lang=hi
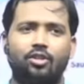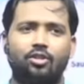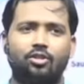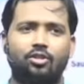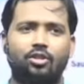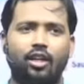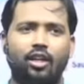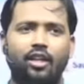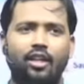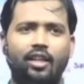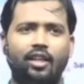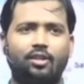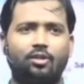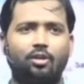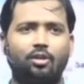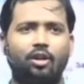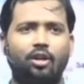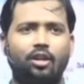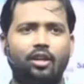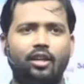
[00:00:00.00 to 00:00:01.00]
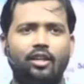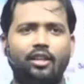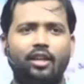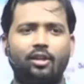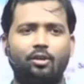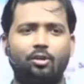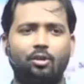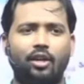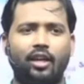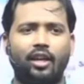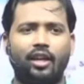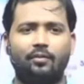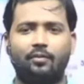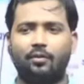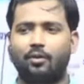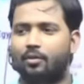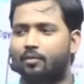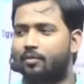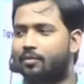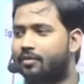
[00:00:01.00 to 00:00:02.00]
चलिए एक तो और रिजल्ट हो गया आप
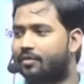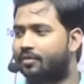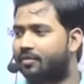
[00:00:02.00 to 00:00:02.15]
लोगों